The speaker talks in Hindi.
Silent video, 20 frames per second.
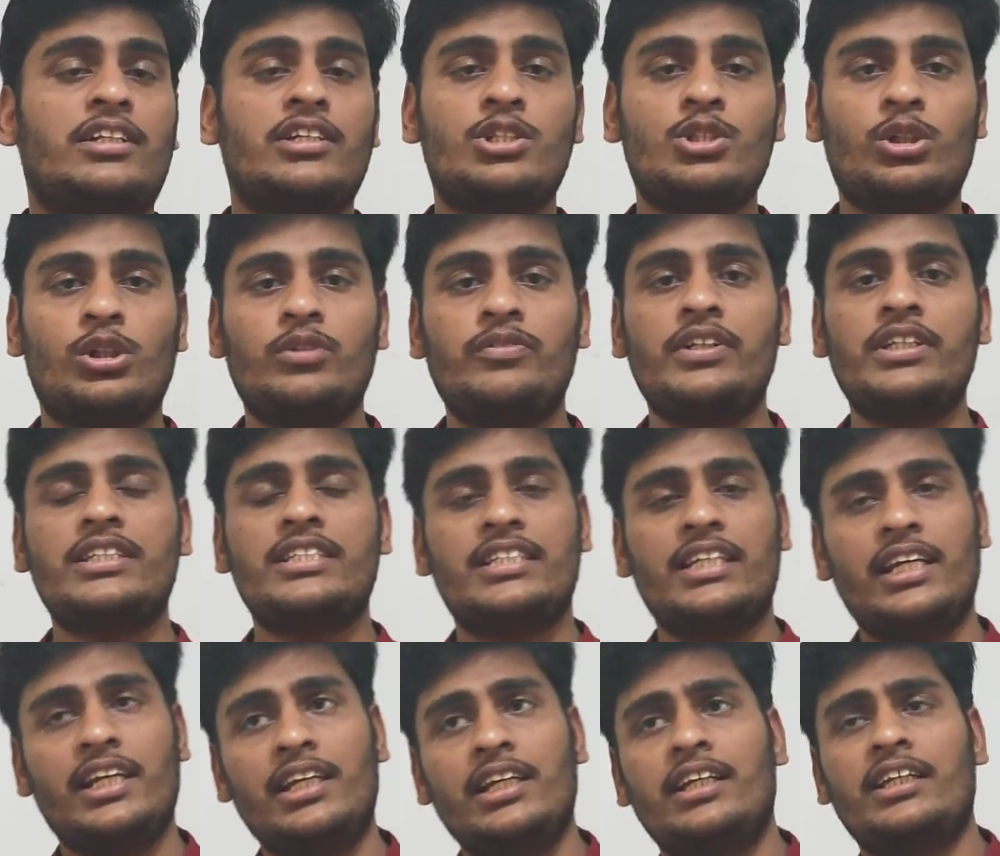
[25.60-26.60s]
रिजोल्वेंट
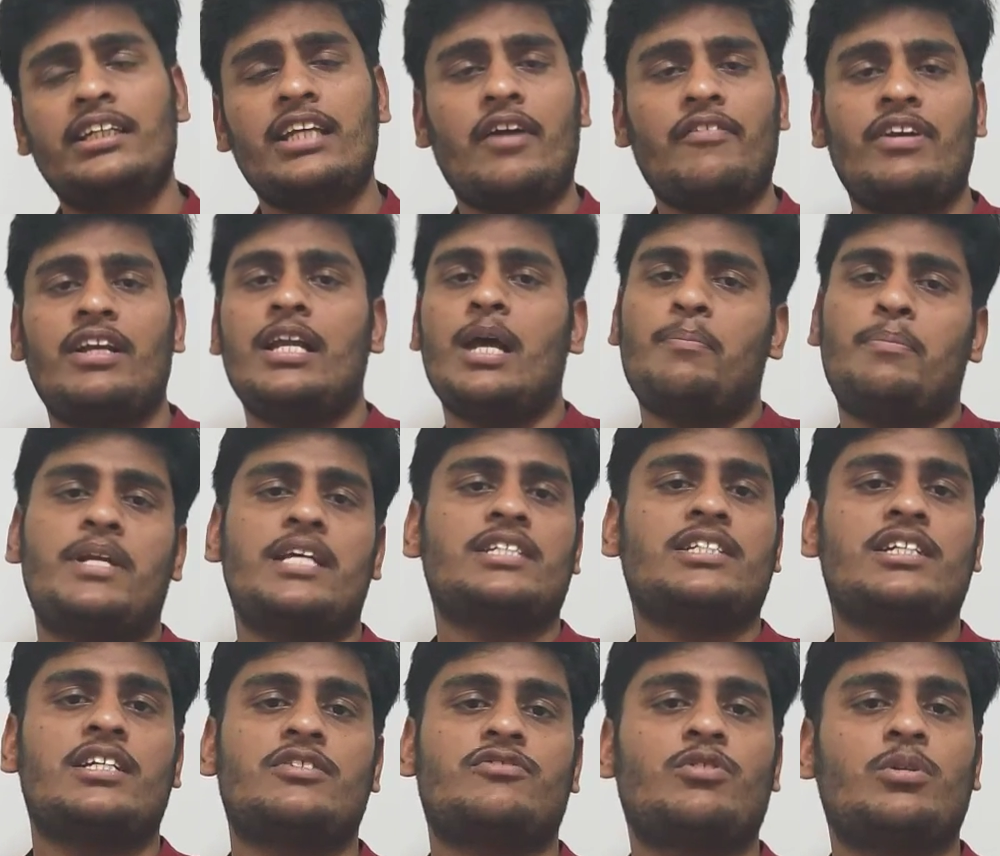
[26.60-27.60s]
से या फिर
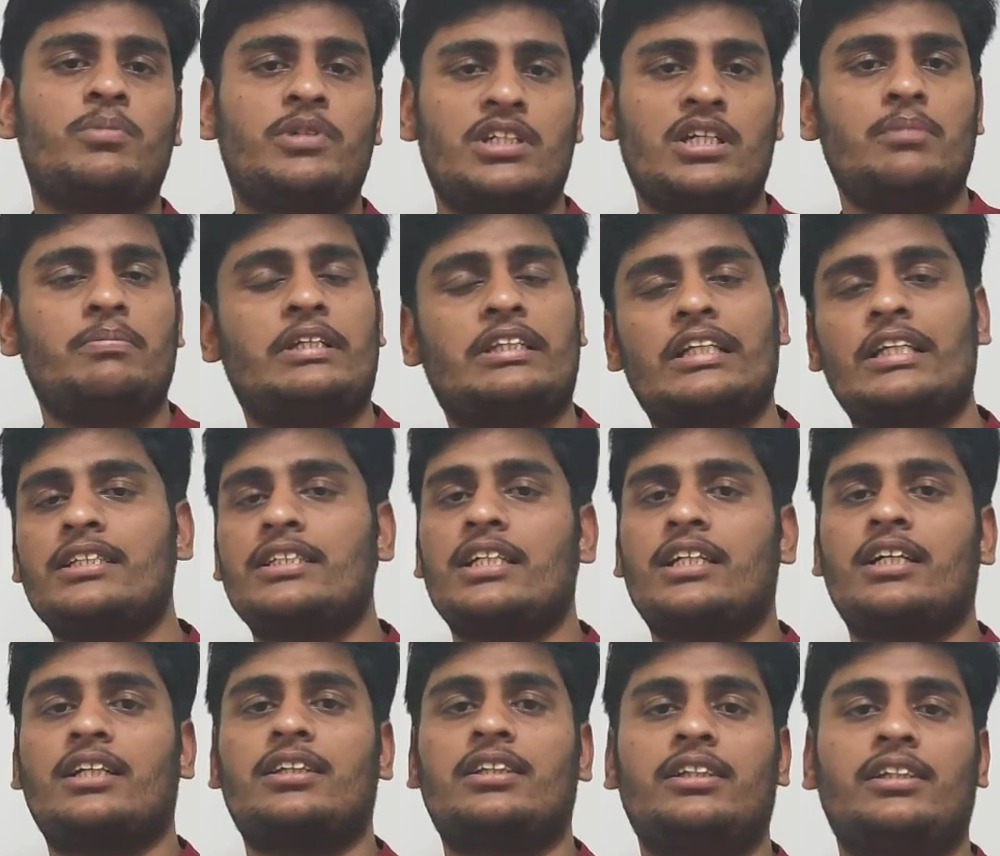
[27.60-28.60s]
लेप्लास ट्रांसफॉर्मेशन मेथड
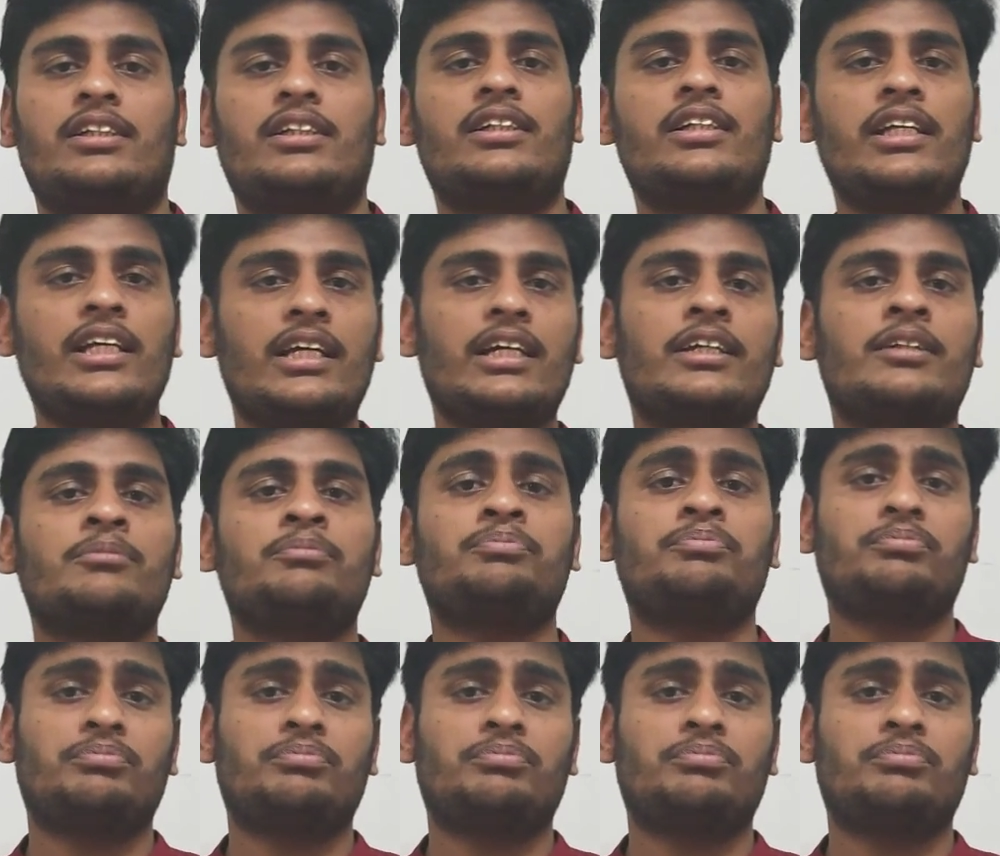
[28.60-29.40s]
से करते हैं ठीक है